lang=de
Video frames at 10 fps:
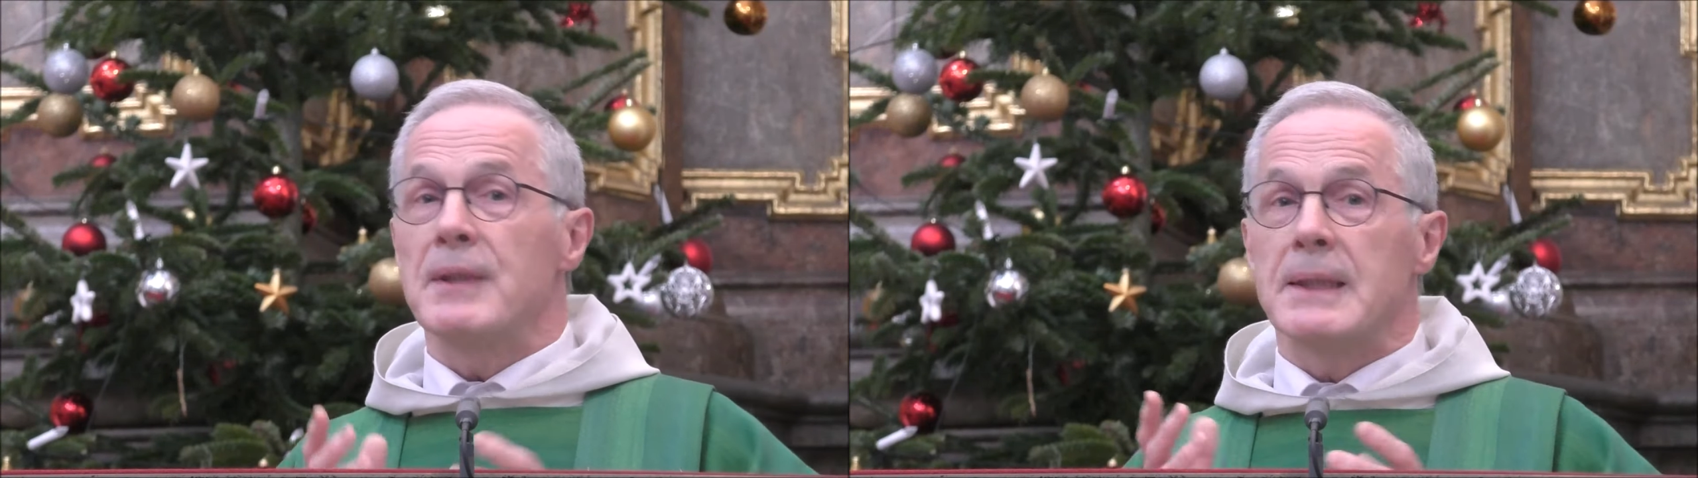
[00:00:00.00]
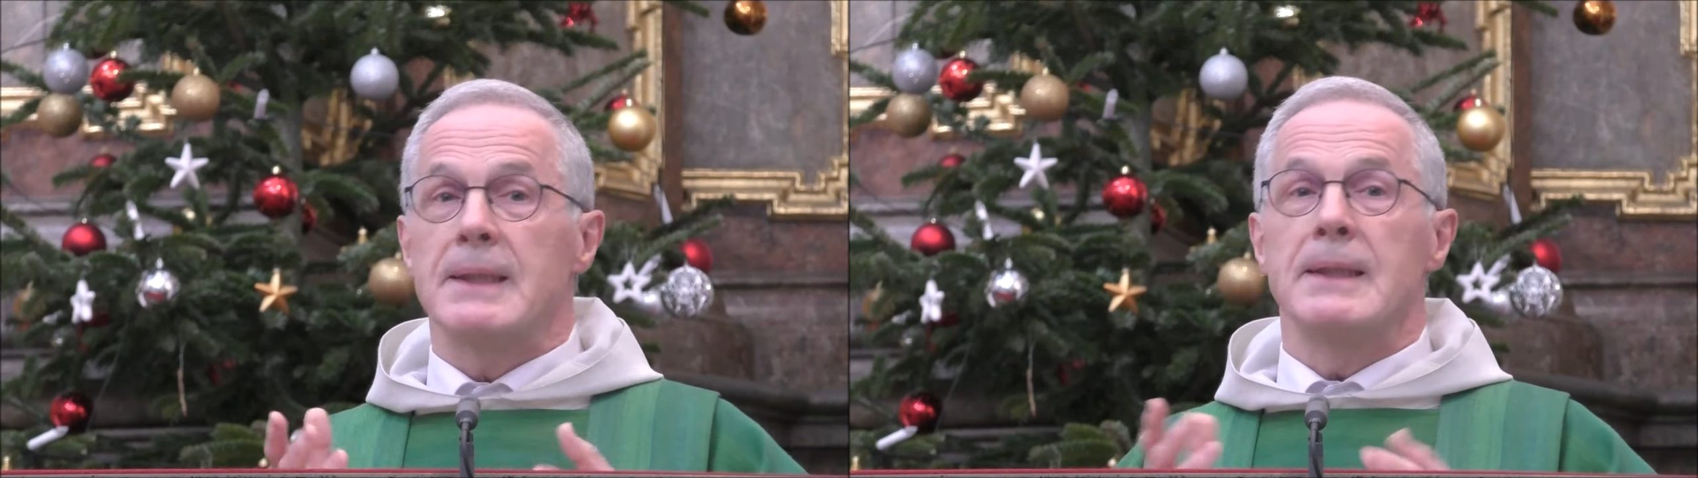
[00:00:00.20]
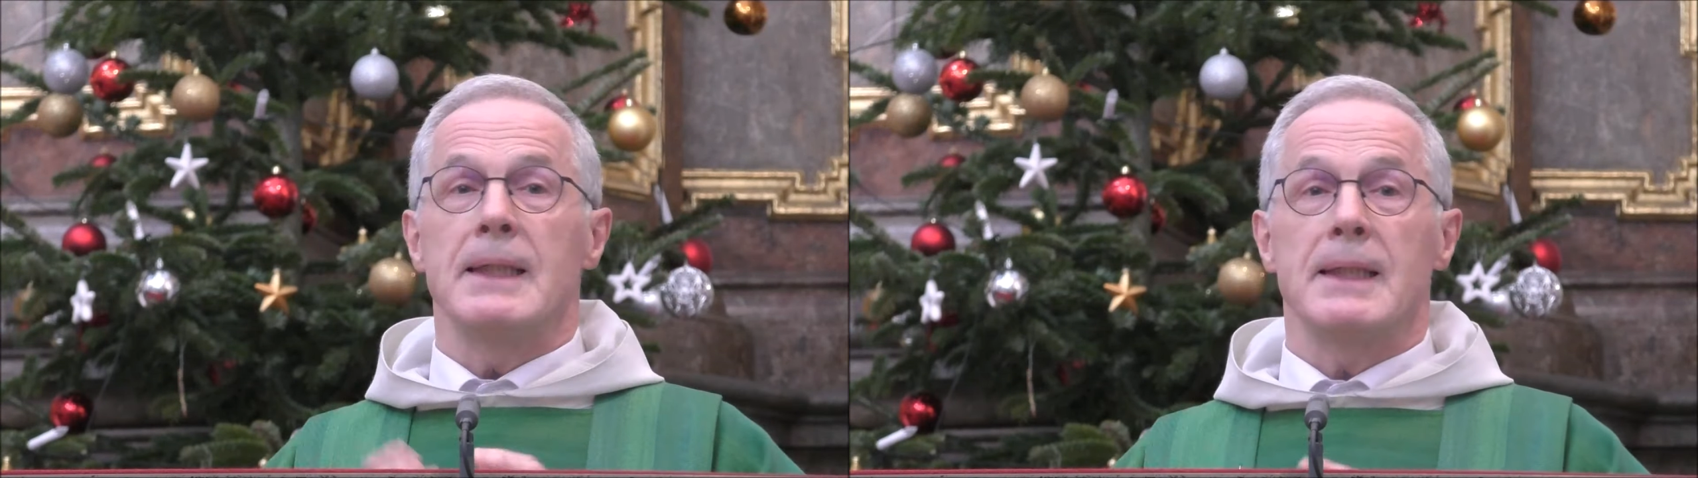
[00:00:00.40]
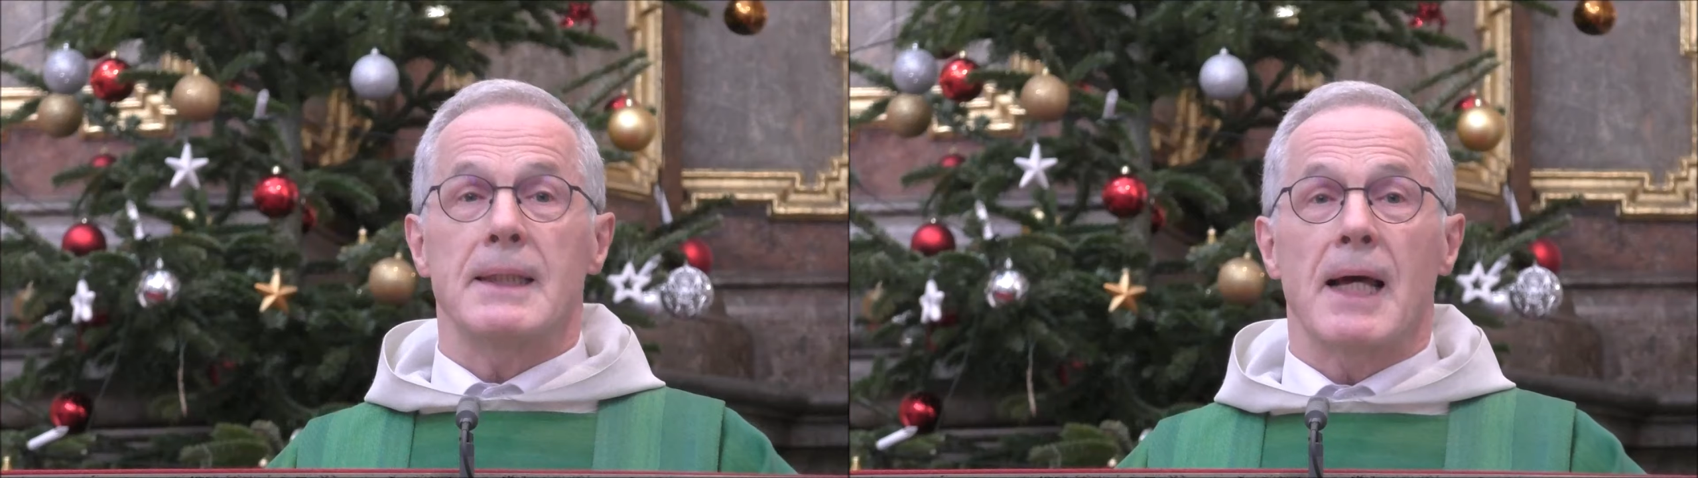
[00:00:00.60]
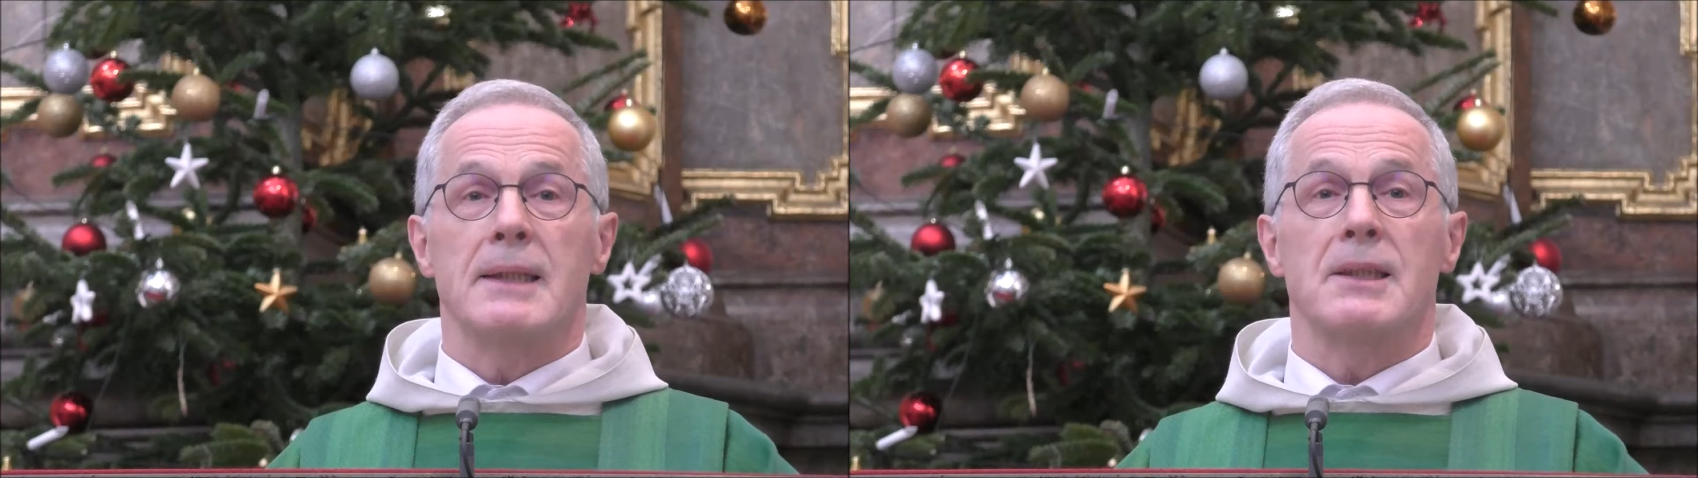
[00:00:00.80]
wissen
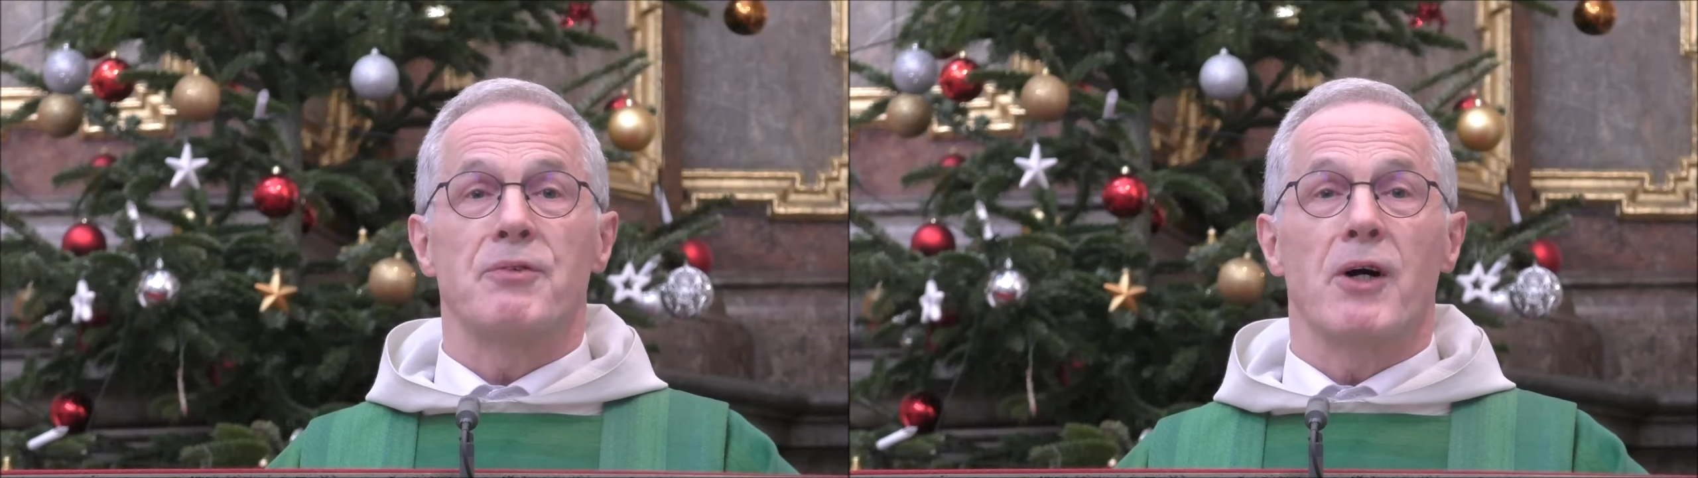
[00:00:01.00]
nicht ganz,